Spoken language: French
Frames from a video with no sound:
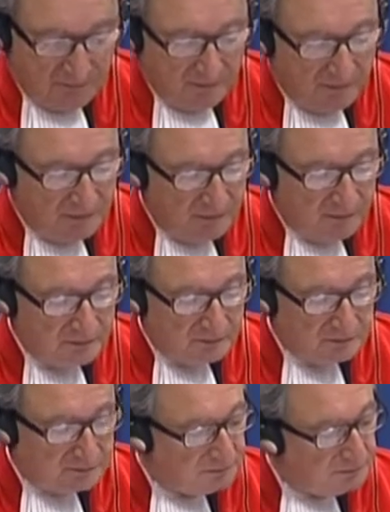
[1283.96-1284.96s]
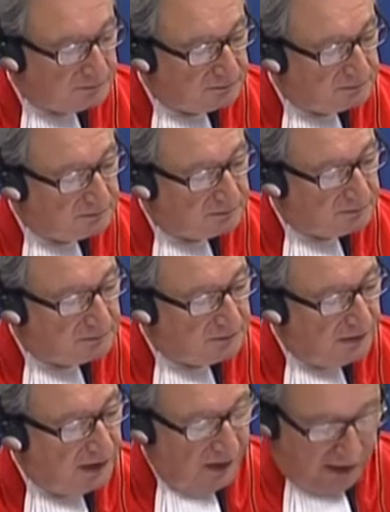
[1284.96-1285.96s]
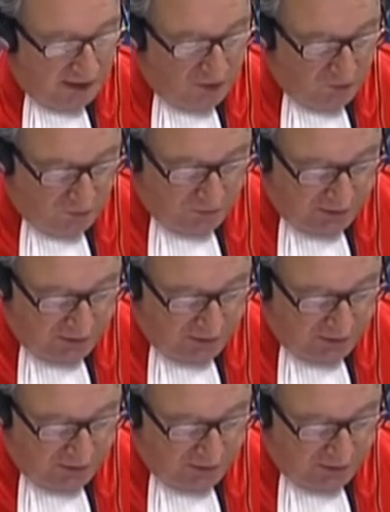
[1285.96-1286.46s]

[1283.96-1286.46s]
paragraphe 2 à l'acte d'accusation